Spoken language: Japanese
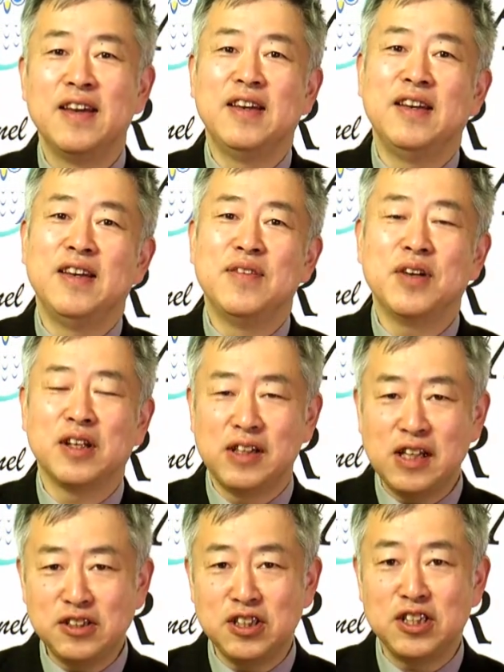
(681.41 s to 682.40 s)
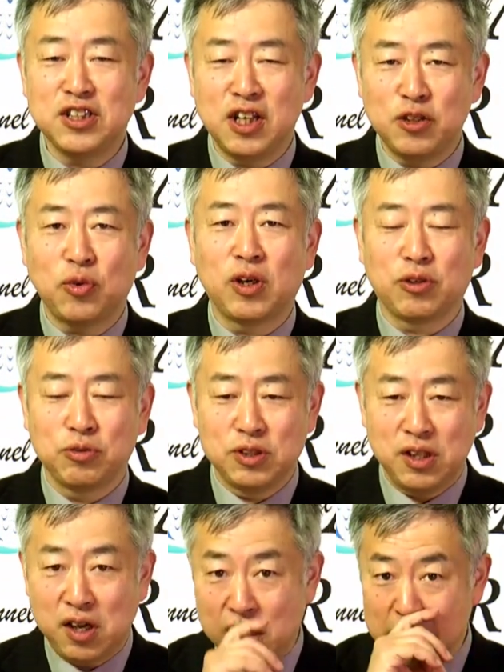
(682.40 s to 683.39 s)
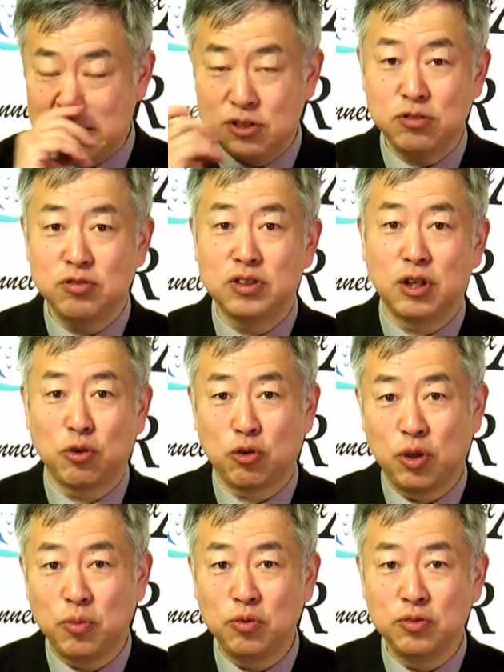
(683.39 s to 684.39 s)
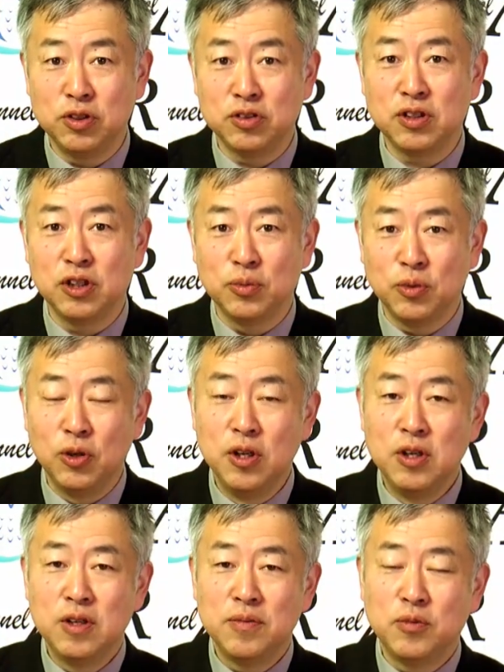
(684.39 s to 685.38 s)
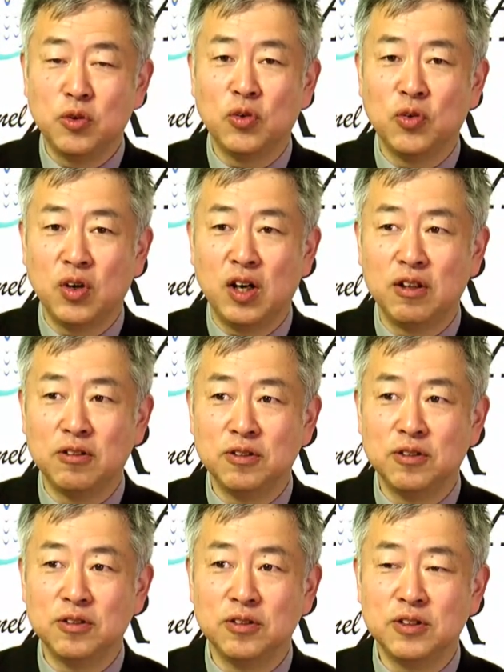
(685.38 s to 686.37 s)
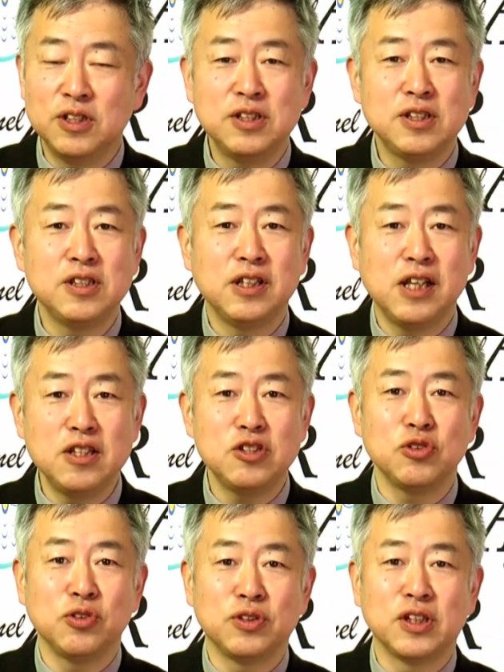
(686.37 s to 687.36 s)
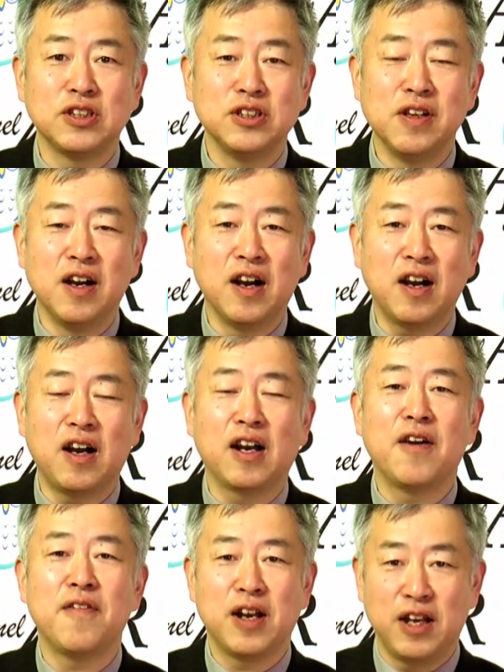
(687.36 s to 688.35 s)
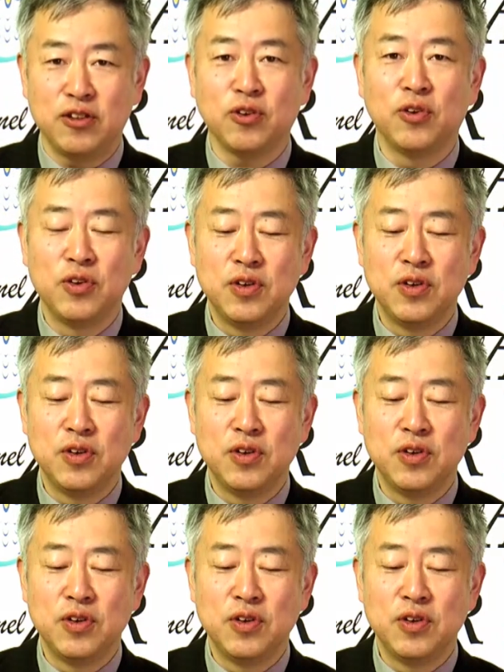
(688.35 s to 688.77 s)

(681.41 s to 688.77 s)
えー、まあ、現地に近いところから当然派遣するんだろうとは思うんですけども、もう、あの、全然現地の人たちにはかなわないと